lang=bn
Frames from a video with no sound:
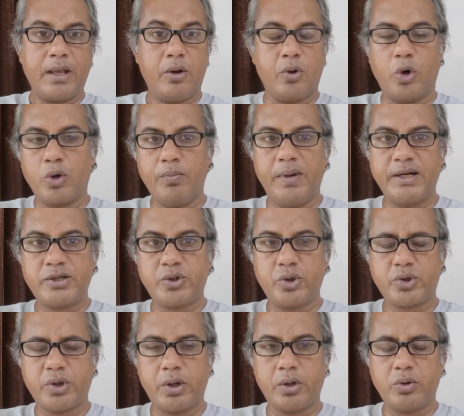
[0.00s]
রোড মার্চ
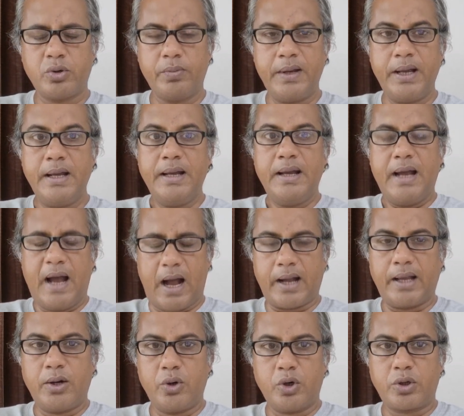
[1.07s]
ঘোষণা করবে
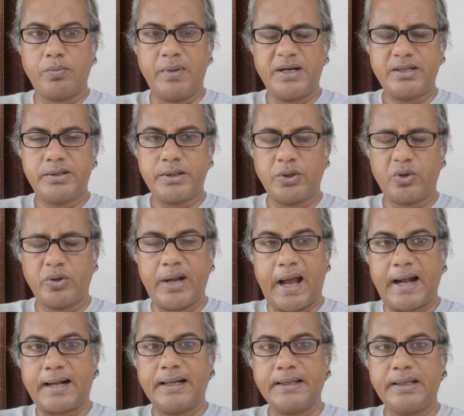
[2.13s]
আগে রোড মার্চ যেত
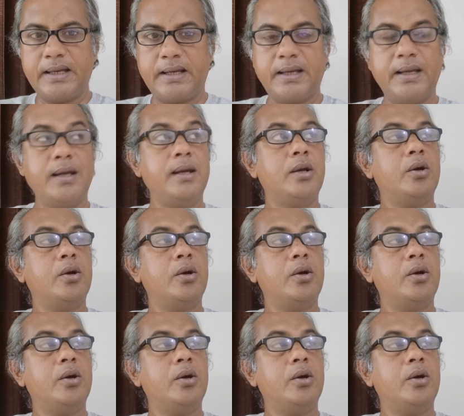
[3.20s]
ঢাকা থেকে